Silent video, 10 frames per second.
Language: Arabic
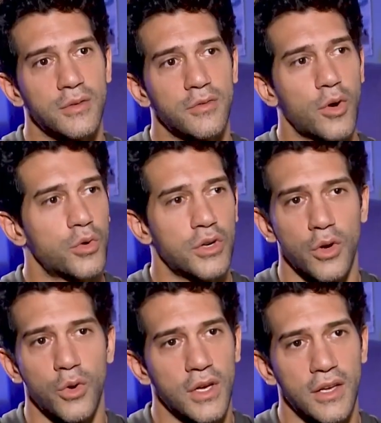وفخور ان
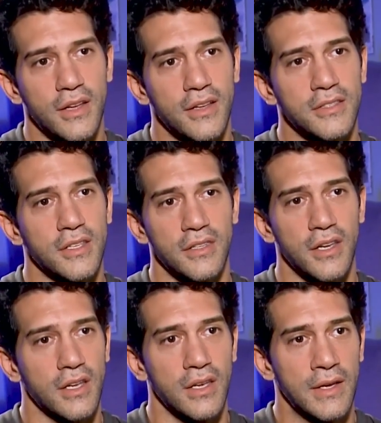هو
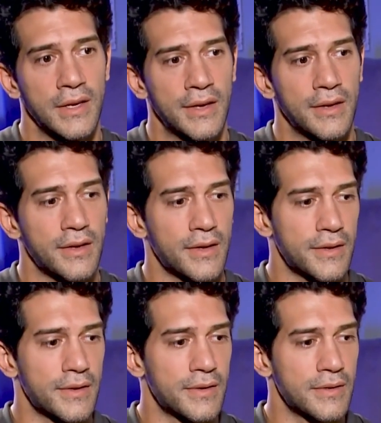صديقي
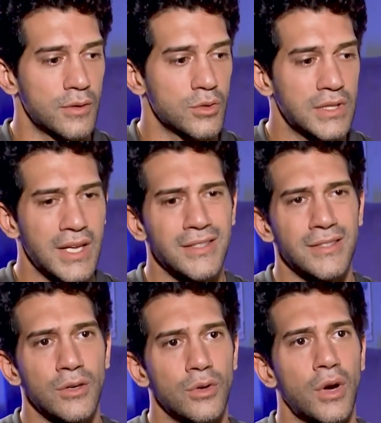آه،
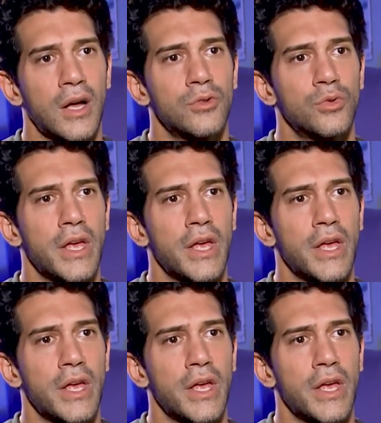استاذ هو عنده